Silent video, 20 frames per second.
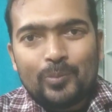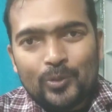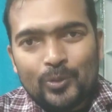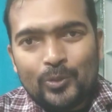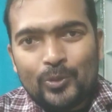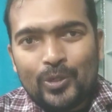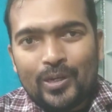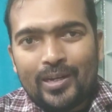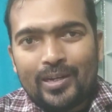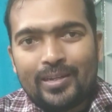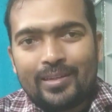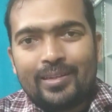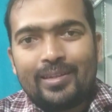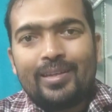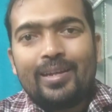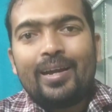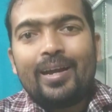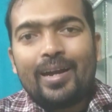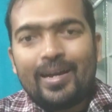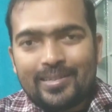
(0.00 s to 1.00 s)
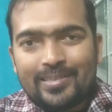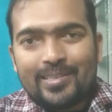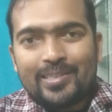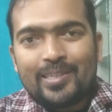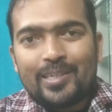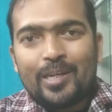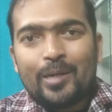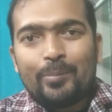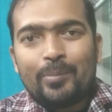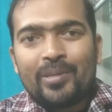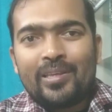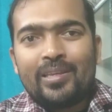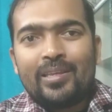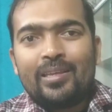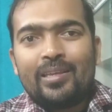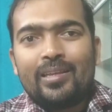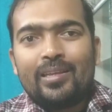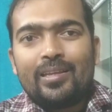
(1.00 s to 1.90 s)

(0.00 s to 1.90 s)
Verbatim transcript: বন্ধুরা আজকে আমি